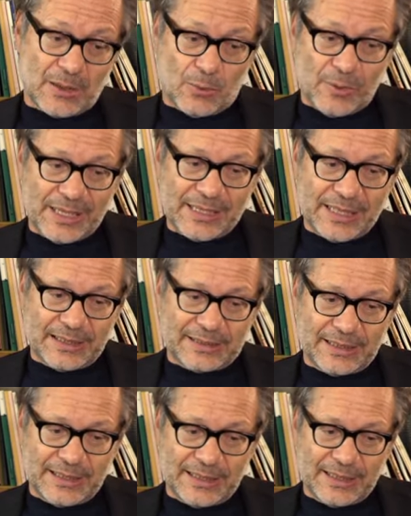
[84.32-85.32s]
quella
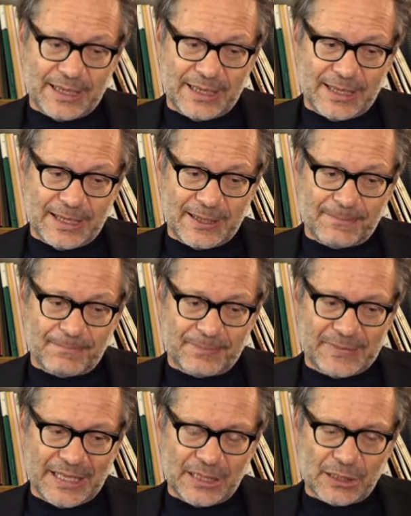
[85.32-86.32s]
della,
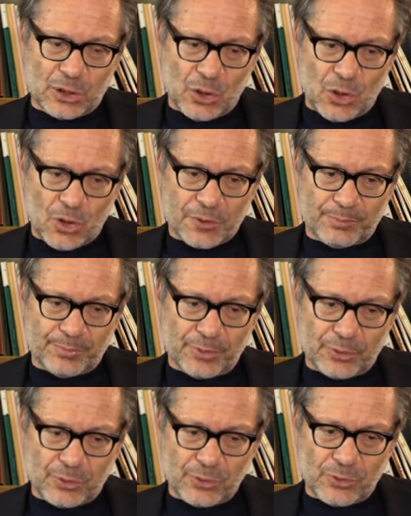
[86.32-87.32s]
del corpo
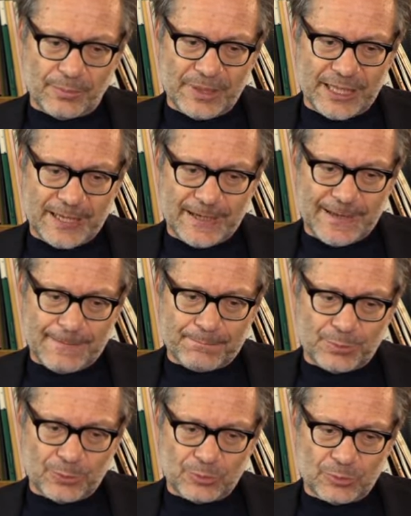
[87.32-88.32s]
come
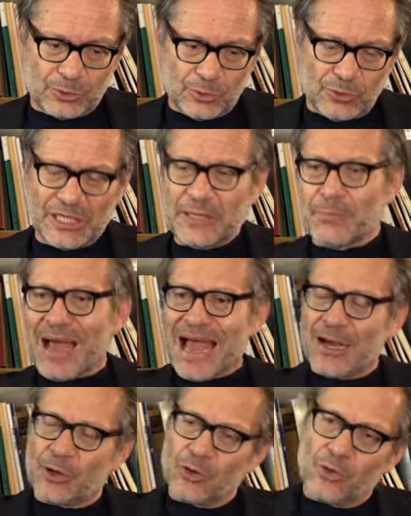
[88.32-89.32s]
appunto
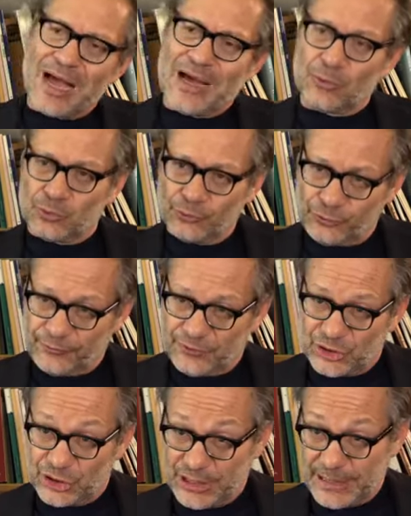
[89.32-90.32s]
imago
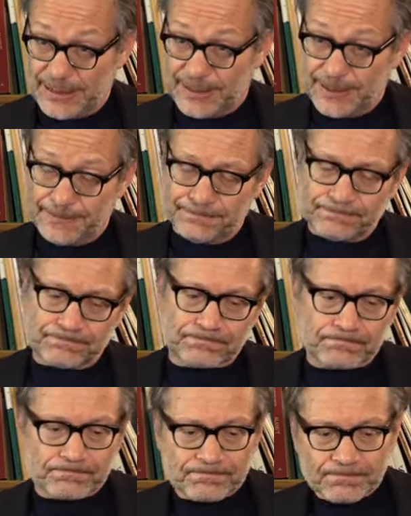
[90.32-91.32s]
autosufficiente.
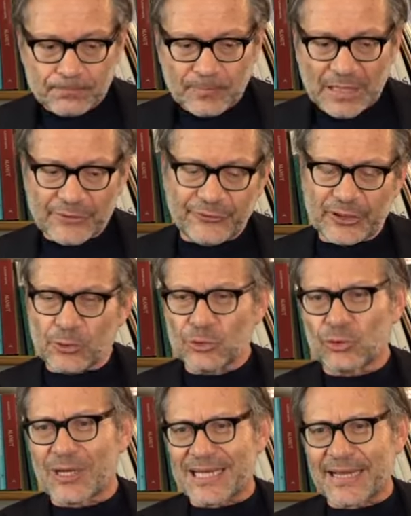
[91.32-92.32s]

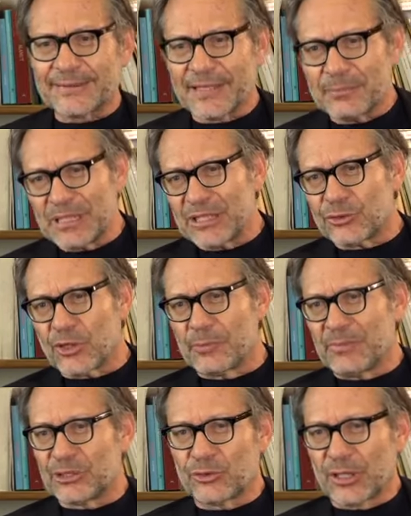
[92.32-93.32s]
secondo grande mito è il
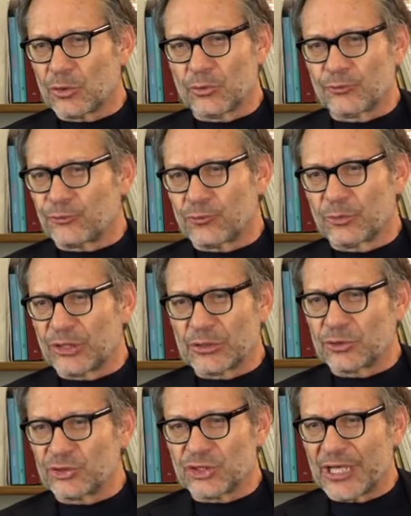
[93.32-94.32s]
mito del consumo
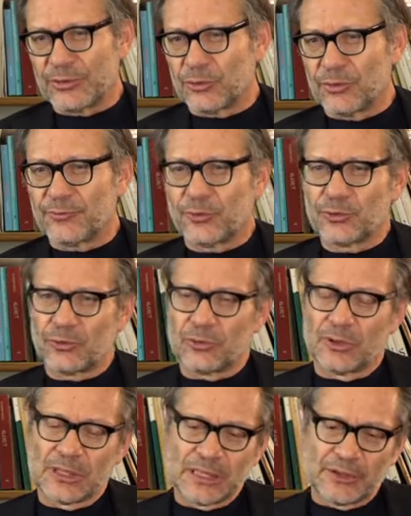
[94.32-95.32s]
dell'oggetto. In fondo,
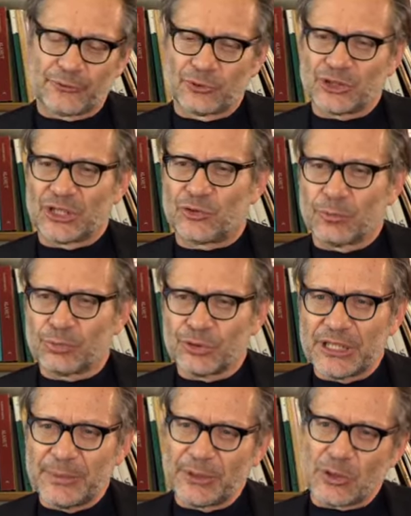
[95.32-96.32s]
soggetto
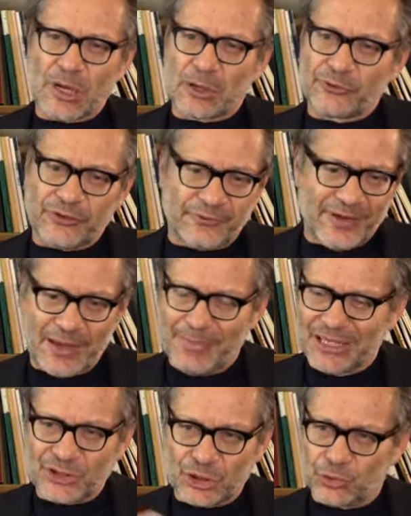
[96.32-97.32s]
bulimico che cosa fa?
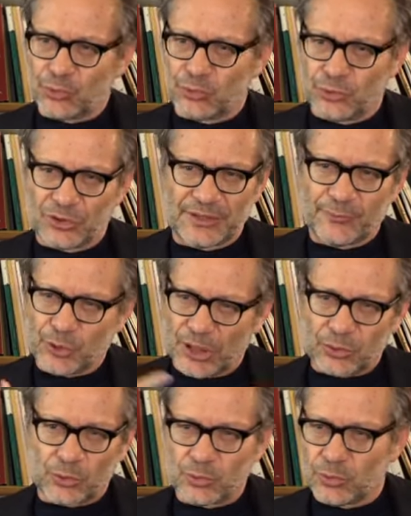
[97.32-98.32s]
Mangia tutto,
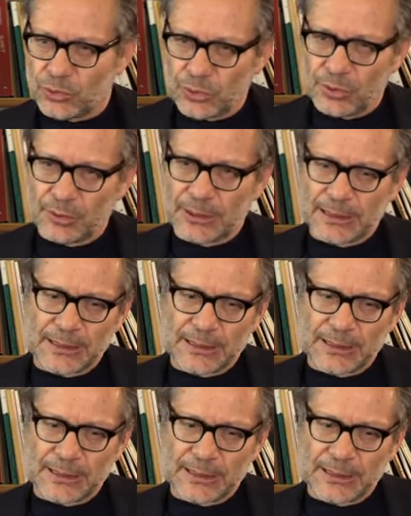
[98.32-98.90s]
divora tutto.